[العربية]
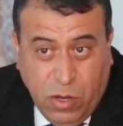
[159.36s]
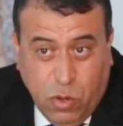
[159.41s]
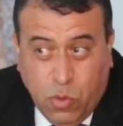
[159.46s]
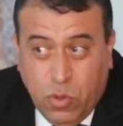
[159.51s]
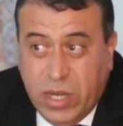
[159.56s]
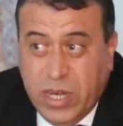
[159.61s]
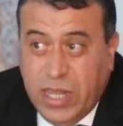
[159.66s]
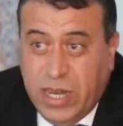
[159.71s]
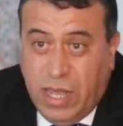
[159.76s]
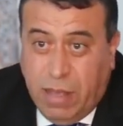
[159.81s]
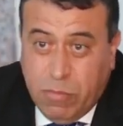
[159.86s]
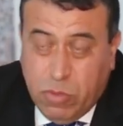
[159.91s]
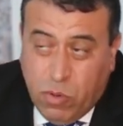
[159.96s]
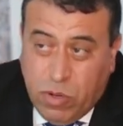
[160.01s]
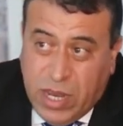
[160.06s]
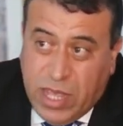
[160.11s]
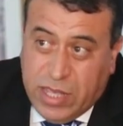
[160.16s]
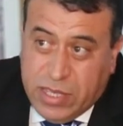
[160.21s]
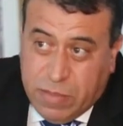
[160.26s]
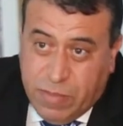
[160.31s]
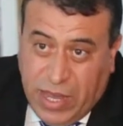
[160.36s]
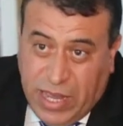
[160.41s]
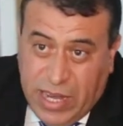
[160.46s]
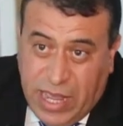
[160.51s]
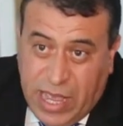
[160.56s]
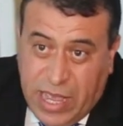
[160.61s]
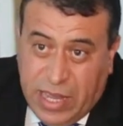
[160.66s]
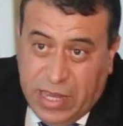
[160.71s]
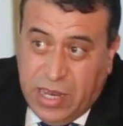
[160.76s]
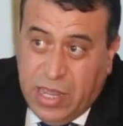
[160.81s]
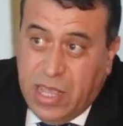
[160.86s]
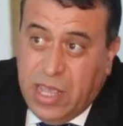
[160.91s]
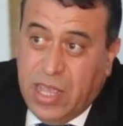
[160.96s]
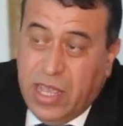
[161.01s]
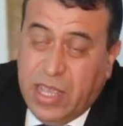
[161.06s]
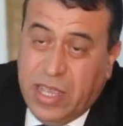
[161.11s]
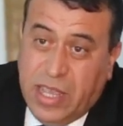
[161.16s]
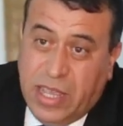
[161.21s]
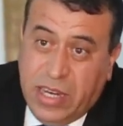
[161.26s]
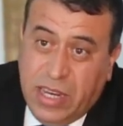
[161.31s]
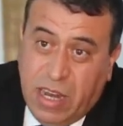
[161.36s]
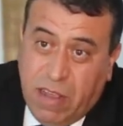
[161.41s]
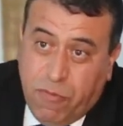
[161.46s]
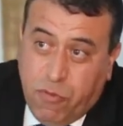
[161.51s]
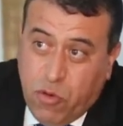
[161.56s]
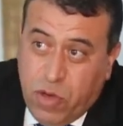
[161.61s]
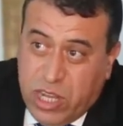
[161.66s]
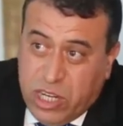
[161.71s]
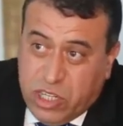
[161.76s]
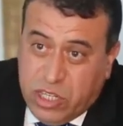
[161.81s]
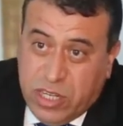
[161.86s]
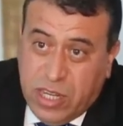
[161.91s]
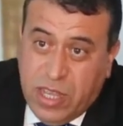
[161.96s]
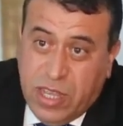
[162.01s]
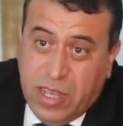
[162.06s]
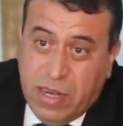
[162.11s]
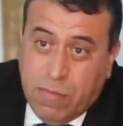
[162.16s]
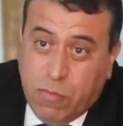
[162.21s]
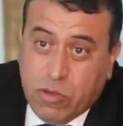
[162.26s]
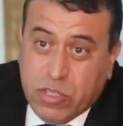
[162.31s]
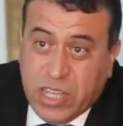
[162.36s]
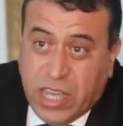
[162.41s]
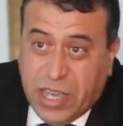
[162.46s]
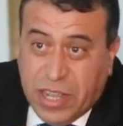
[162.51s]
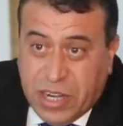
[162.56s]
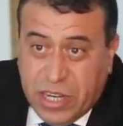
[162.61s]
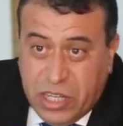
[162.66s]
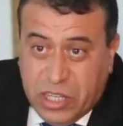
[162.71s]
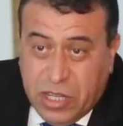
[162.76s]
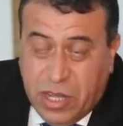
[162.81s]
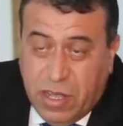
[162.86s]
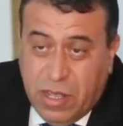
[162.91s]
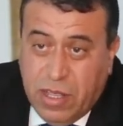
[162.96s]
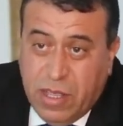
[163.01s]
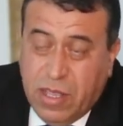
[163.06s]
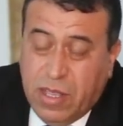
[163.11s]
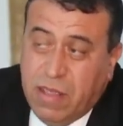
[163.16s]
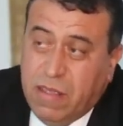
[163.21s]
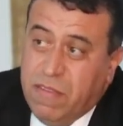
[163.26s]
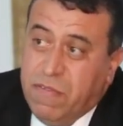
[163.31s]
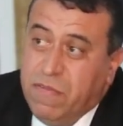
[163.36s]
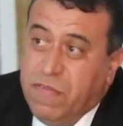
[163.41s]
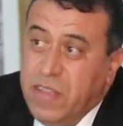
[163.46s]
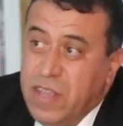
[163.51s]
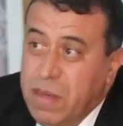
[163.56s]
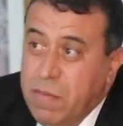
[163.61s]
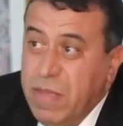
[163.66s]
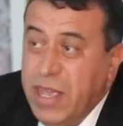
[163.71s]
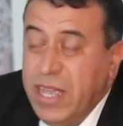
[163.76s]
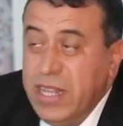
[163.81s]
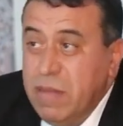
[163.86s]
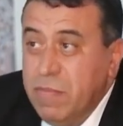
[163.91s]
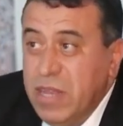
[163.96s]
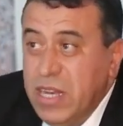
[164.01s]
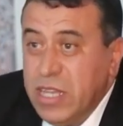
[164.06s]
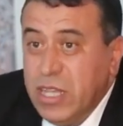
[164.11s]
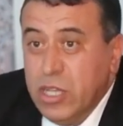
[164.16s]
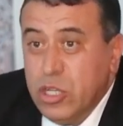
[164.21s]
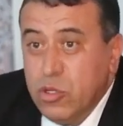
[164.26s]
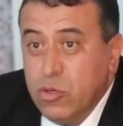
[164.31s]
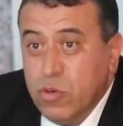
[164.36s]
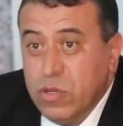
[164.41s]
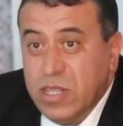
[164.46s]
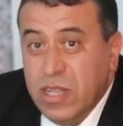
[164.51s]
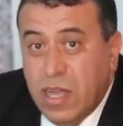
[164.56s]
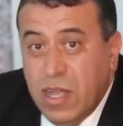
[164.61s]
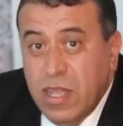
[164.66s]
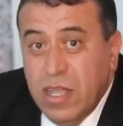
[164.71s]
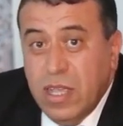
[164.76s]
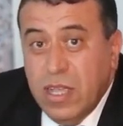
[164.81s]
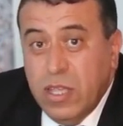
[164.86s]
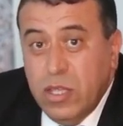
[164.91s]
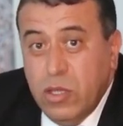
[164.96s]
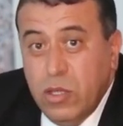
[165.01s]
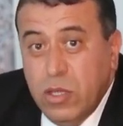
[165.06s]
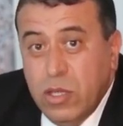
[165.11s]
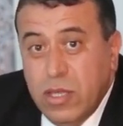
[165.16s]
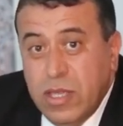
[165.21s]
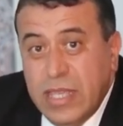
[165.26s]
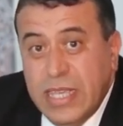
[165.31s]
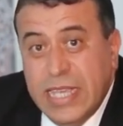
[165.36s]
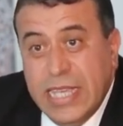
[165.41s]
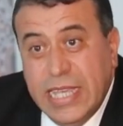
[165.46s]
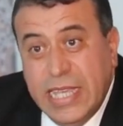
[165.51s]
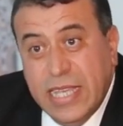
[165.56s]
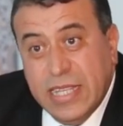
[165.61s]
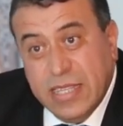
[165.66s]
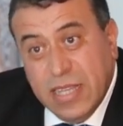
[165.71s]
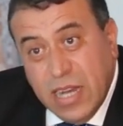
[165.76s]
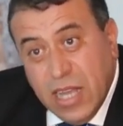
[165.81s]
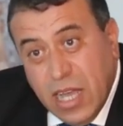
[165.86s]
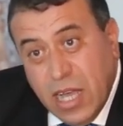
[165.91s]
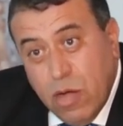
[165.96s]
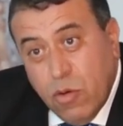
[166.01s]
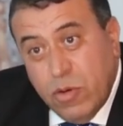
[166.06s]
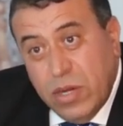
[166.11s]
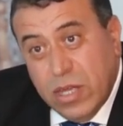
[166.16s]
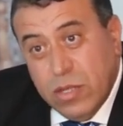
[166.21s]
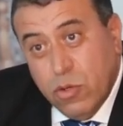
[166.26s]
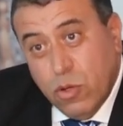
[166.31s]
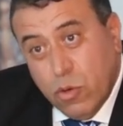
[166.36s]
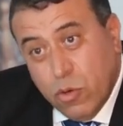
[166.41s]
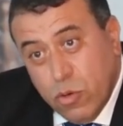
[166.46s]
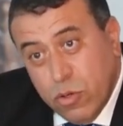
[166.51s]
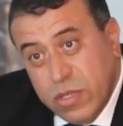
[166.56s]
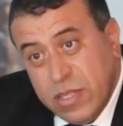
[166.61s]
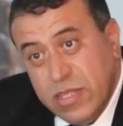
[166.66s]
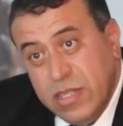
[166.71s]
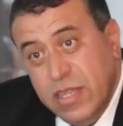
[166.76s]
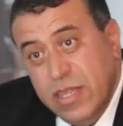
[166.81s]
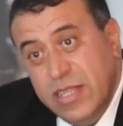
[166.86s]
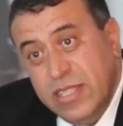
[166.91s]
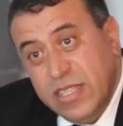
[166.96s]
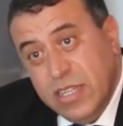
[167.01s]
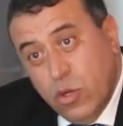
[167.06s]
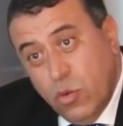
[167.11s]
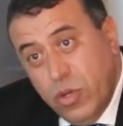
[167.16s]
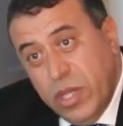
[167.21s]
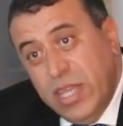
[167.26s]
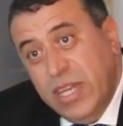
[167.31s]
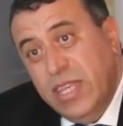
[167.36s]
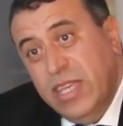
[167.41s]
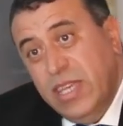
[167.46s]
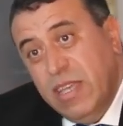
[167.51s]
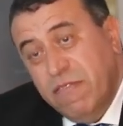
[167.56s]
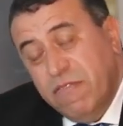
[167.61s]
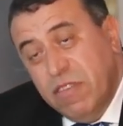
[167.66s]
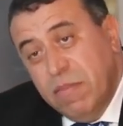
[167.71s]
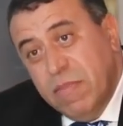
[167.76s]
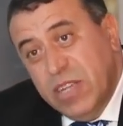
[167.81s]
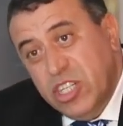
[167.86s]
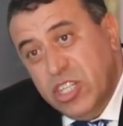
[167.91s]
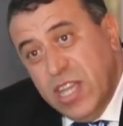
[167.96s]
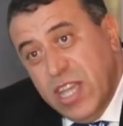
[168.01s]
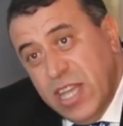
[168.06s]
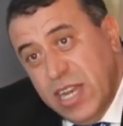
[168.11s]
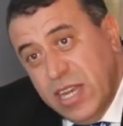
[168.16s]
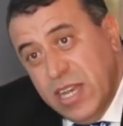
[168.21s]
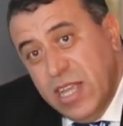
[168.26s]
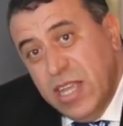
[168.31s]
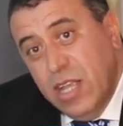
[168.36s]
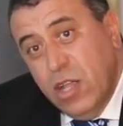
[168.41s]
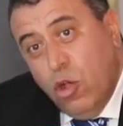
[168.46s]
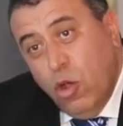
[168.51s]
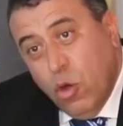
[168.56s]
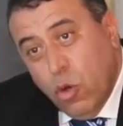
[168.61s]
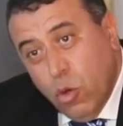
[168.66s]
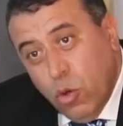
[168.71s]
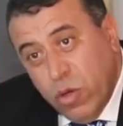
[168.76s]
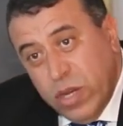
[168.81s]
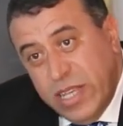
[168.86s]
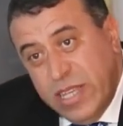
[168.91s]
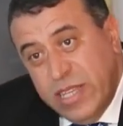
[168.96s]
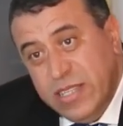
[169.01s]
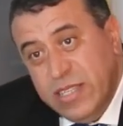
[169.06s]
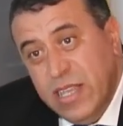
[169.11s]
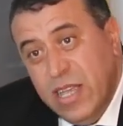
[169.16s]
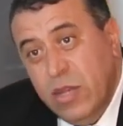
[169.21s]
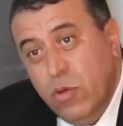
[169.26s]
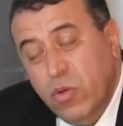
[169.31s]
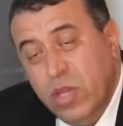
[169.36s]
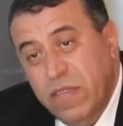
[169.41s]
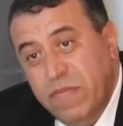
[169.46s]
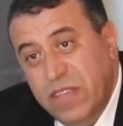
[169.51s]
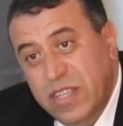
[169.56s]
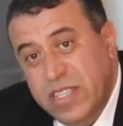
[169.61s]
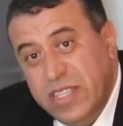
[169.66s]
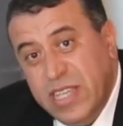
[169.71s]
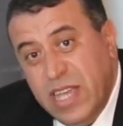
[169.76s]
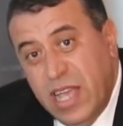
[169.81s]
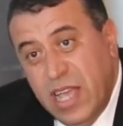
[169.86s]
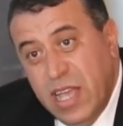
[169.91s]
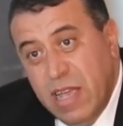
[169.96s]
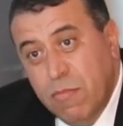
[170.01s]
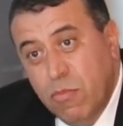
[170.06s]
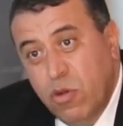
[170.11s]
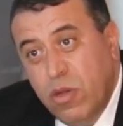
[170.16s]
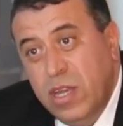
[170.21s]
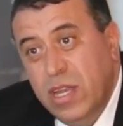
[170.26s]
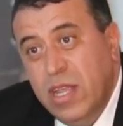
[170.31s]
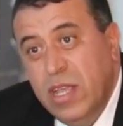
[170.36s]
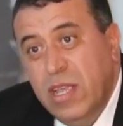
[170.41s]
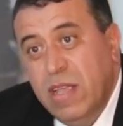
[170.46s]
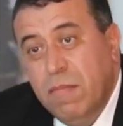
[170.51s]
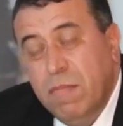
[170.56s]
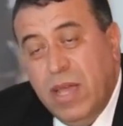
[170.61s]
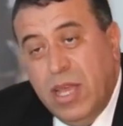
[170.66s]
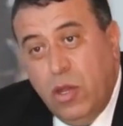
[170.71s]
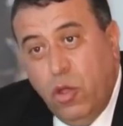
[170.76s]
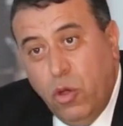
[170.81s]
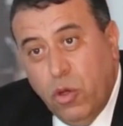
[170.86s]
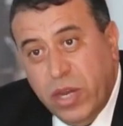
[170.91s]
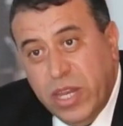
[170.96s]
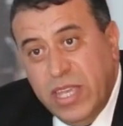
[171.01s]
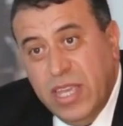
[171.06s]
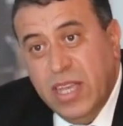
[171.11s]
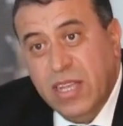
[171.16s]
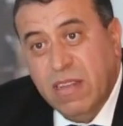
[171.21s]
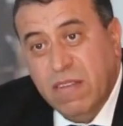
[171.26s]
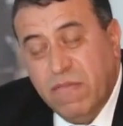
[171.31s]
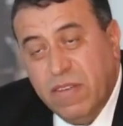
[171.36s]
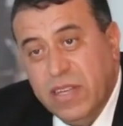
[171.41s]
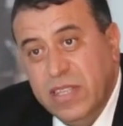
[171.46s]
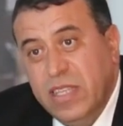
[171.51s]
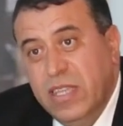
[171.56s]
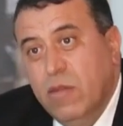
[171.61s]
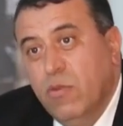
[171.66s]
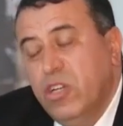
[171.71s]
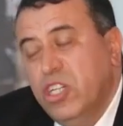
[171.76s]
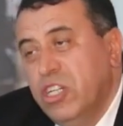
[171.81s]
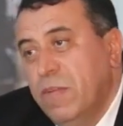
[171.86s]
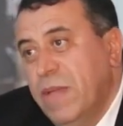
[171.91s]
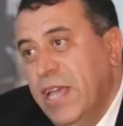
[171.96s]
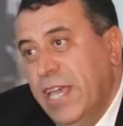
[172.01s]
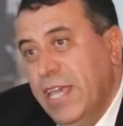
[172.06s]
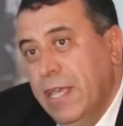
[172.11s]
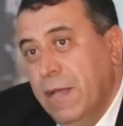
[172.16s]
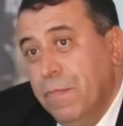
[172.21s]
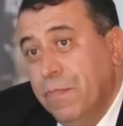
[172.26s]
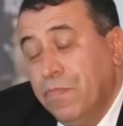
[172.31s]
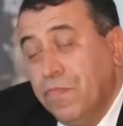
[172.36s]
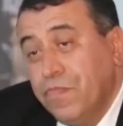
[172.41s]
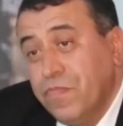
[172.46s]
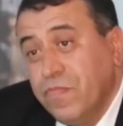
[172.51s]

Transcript: واللي الحمد لله اصبح الان يعني الافواج المتخرجه في المعهد الملكي الشرطه يتلقون دروس تكوينيه في مجال حقوق الانسان وكيفيه التعامل مع الحريات الفرديه والجماعيه